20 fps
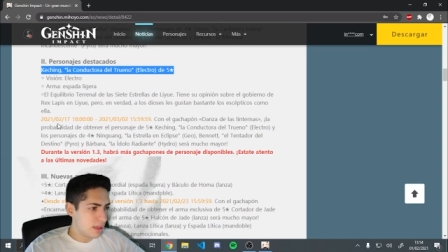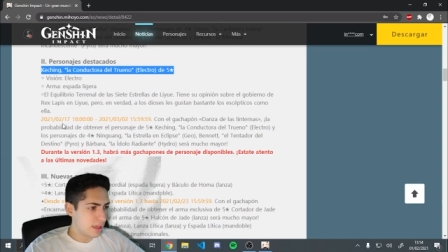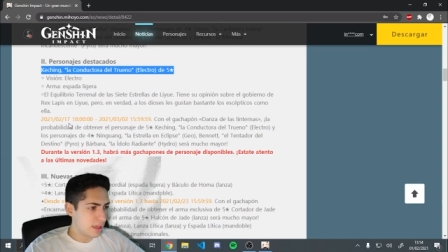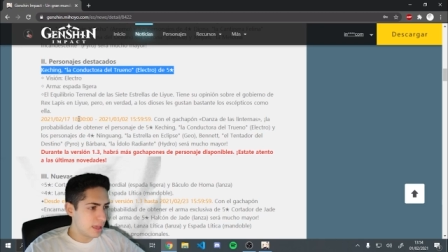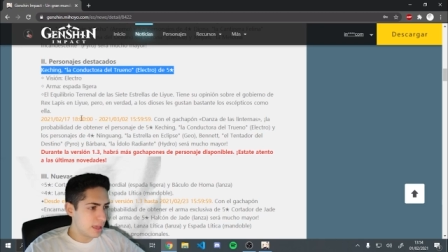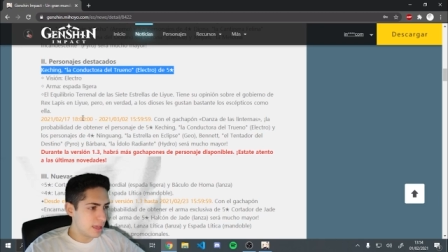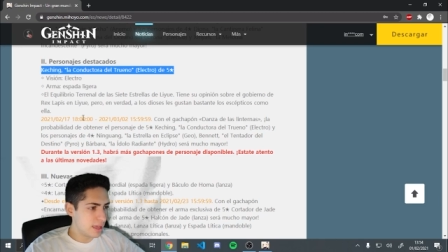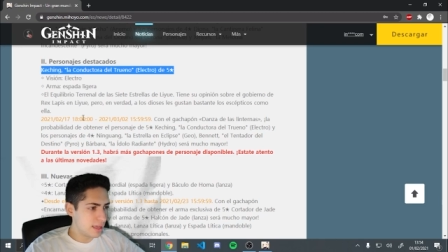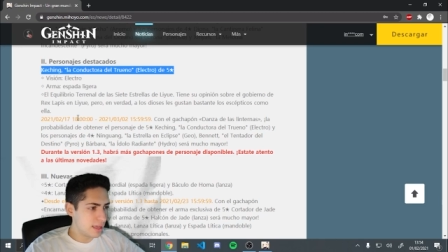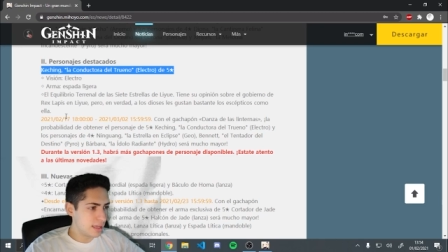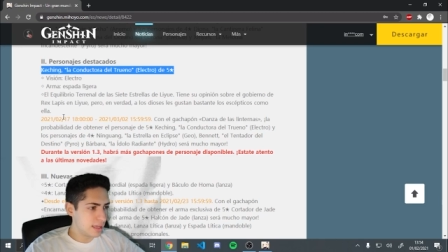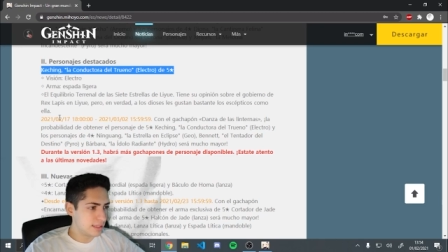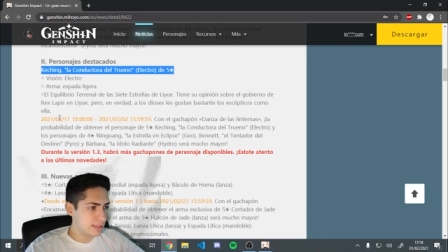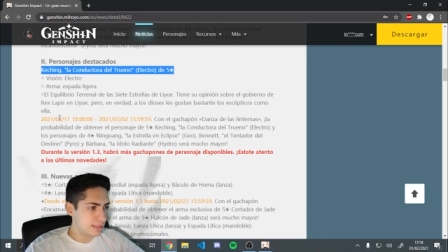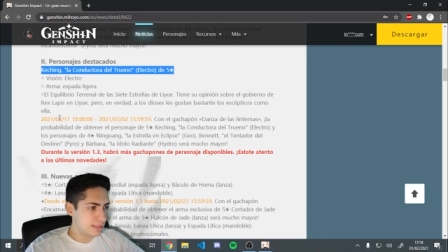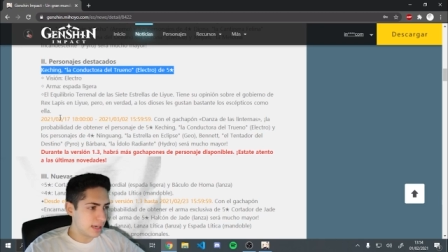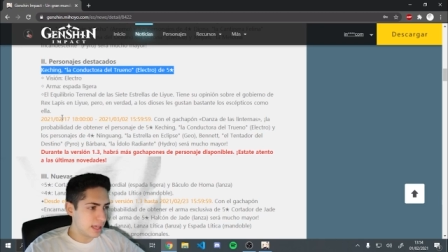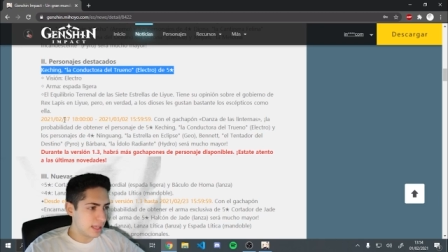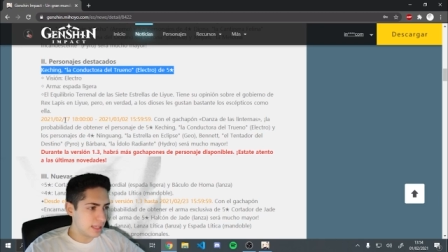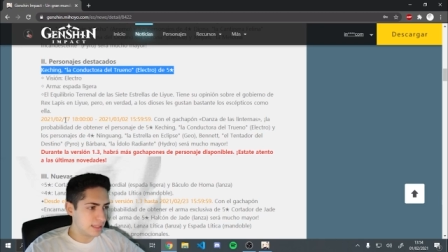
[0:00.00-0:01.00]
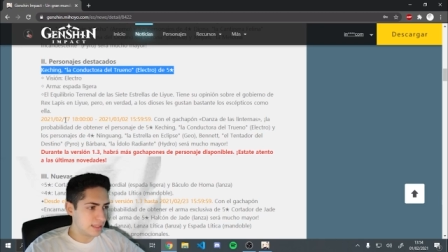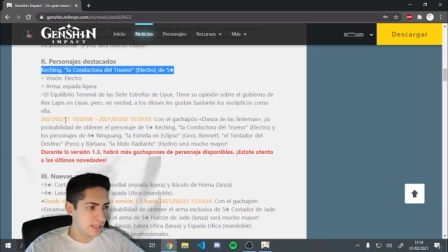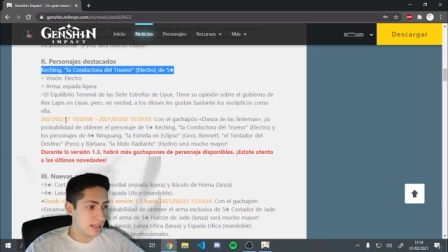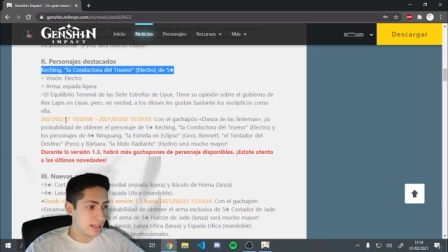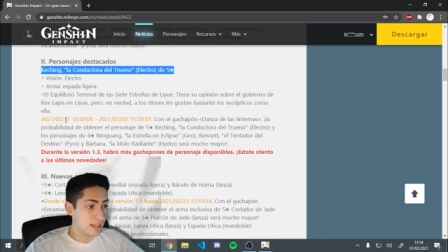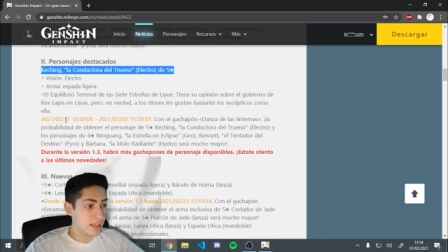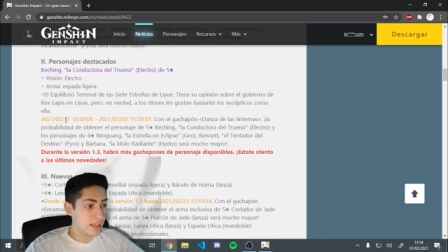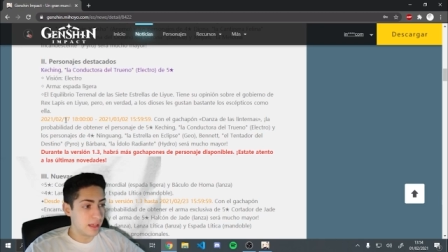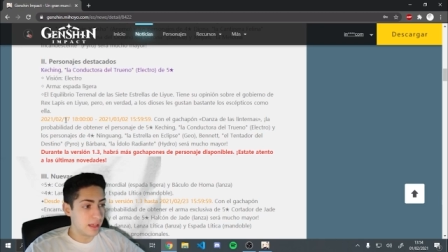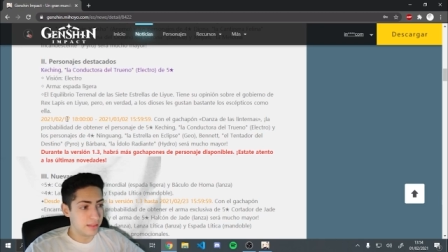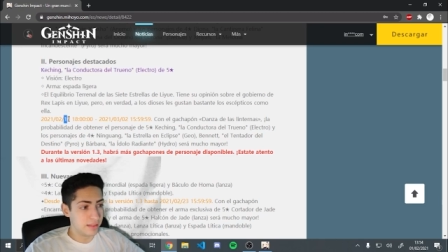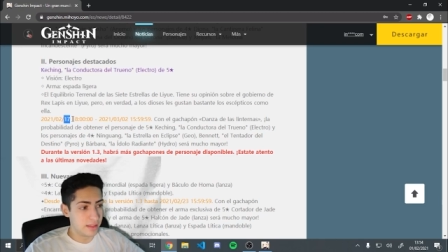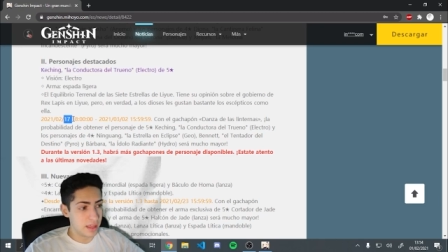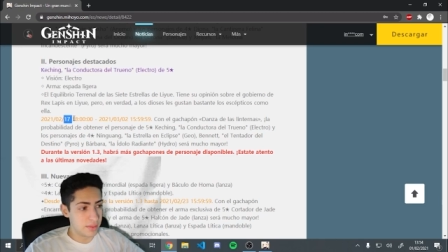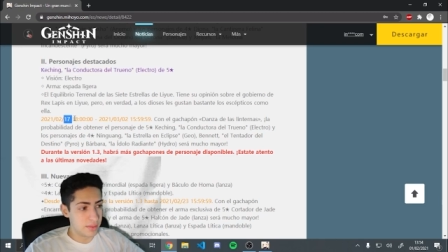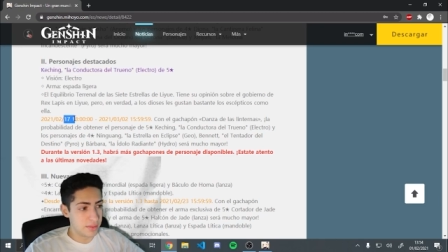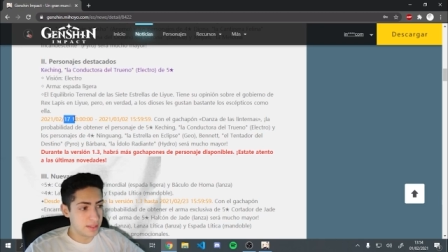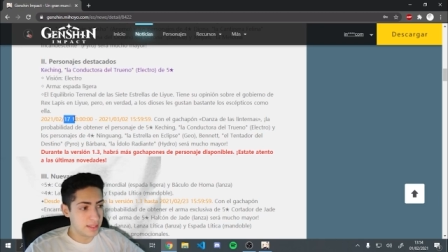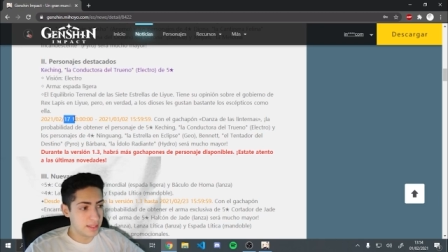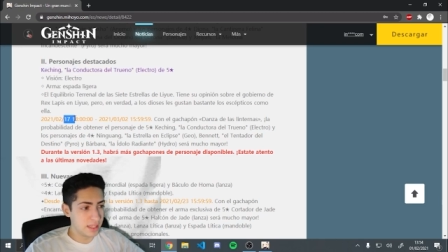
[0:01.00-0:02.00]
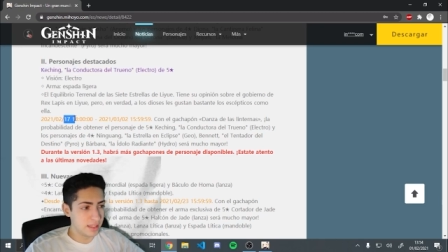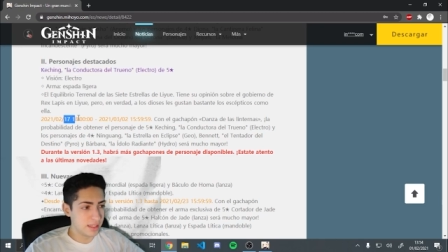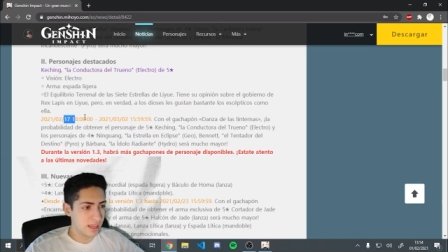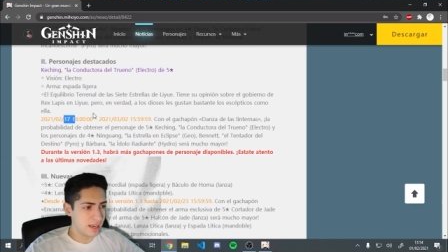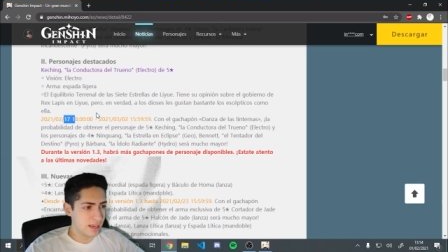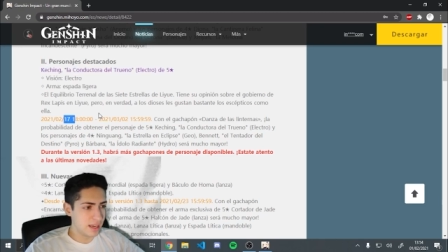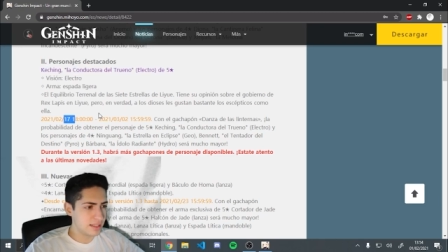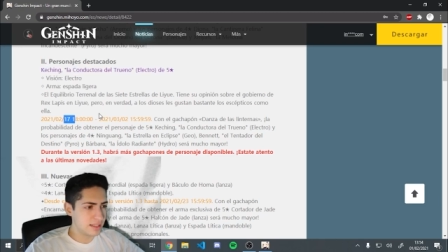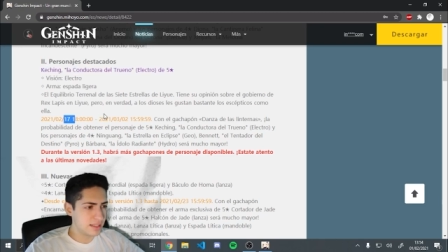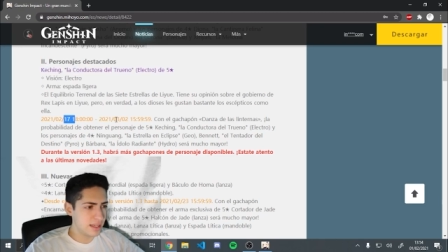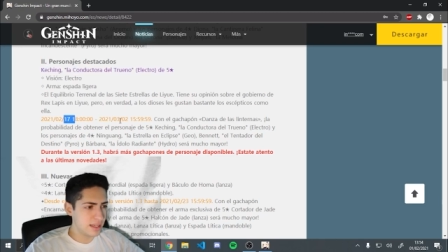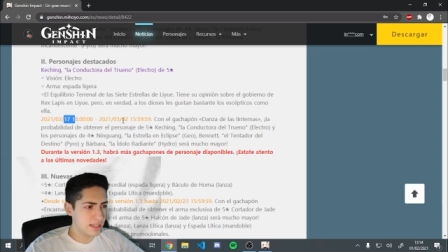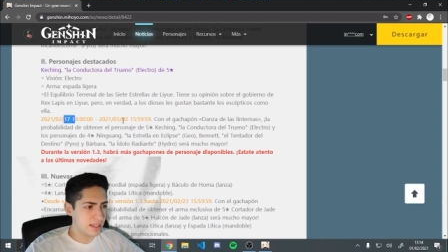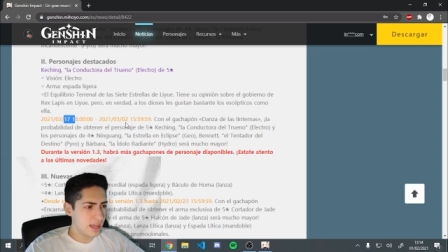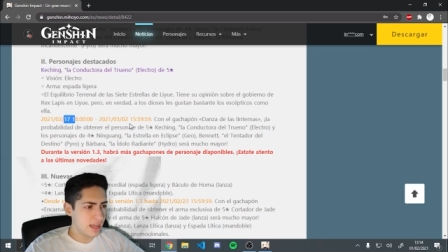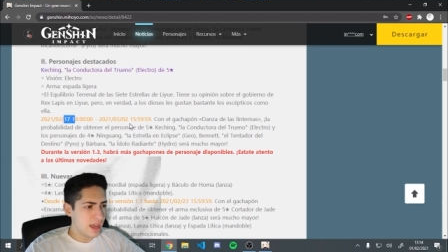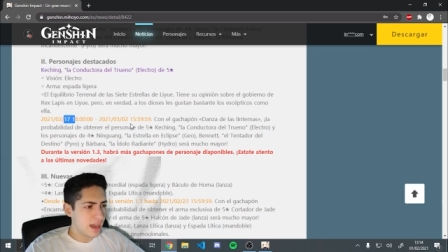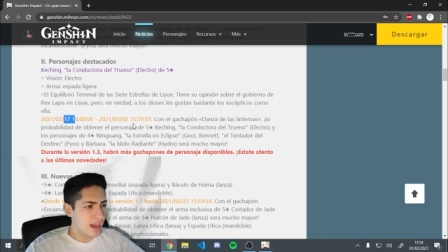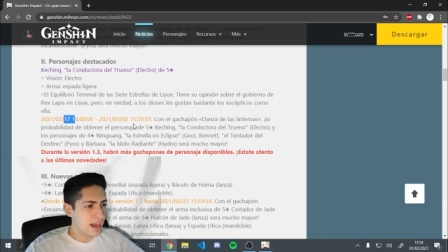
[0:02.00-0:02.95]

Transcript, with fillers: Que estará desde el día 17 a las 6